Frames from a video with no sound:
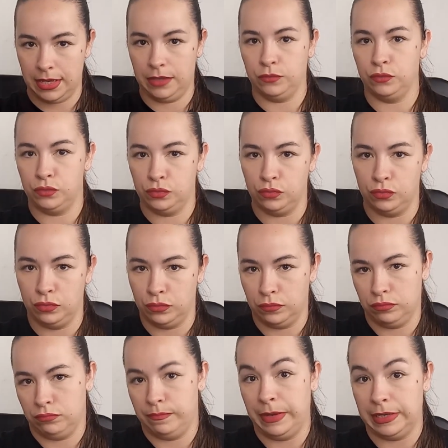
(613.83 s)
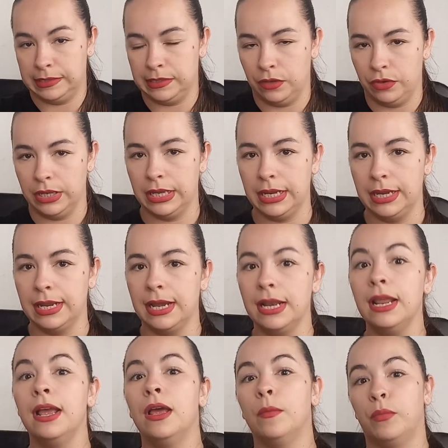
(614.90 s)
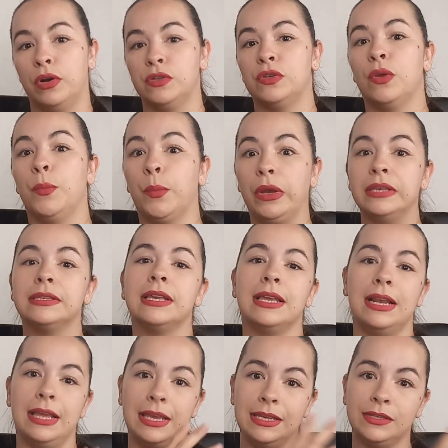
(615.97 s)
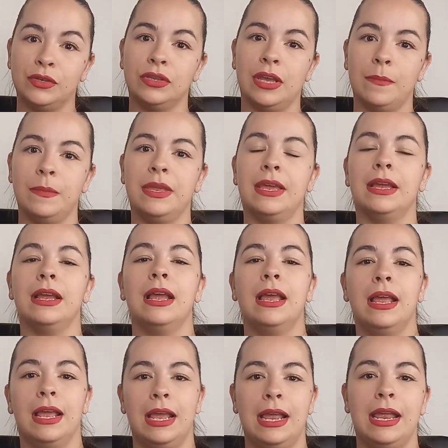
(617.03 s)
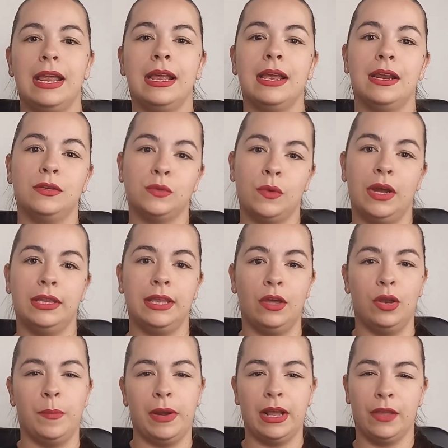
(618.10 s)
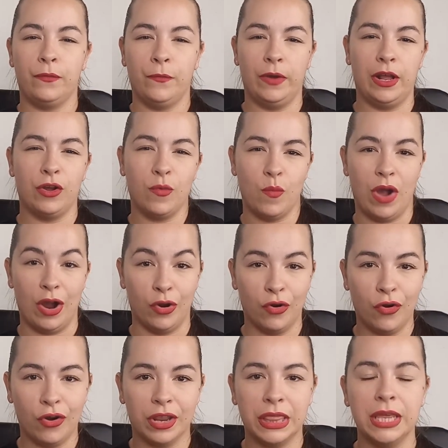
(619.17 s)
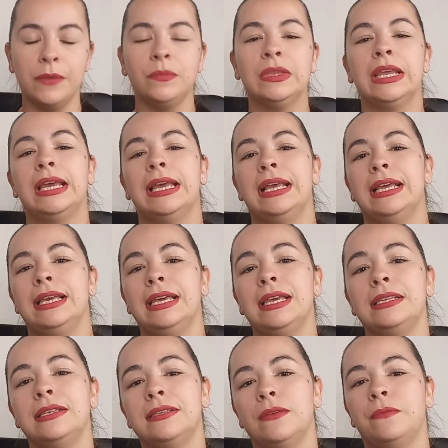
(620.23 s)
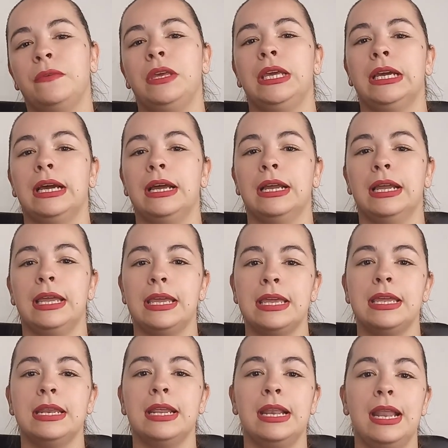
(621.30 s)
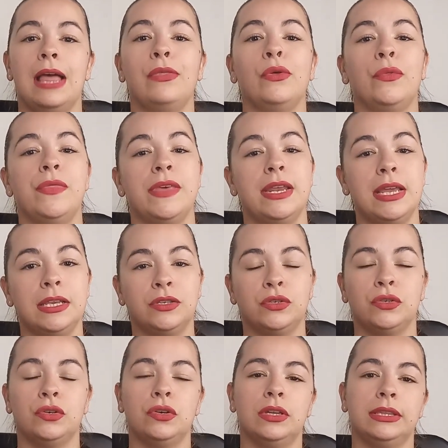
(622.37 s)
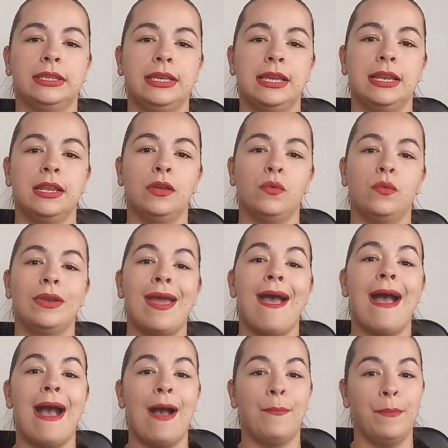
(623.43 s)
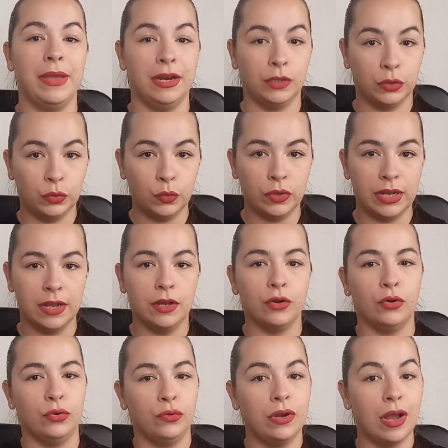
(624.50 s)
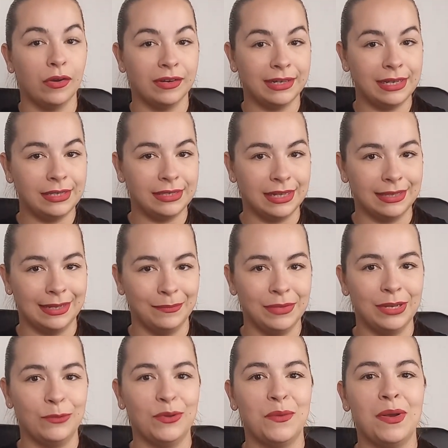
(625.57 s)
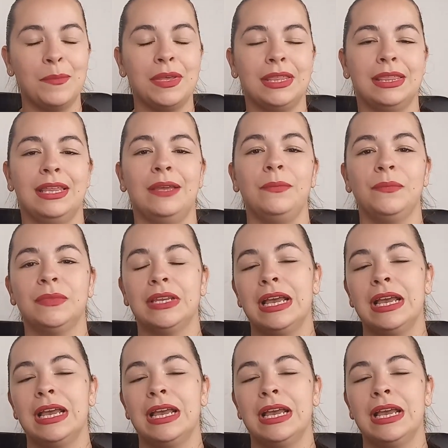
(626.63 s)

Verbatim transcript: en su base original, por eso después se le hizo también en el sujetador para que fuera como acorde. Y si se fijan, en el lado derecho tiene una apertura con una hojita también nuevamente.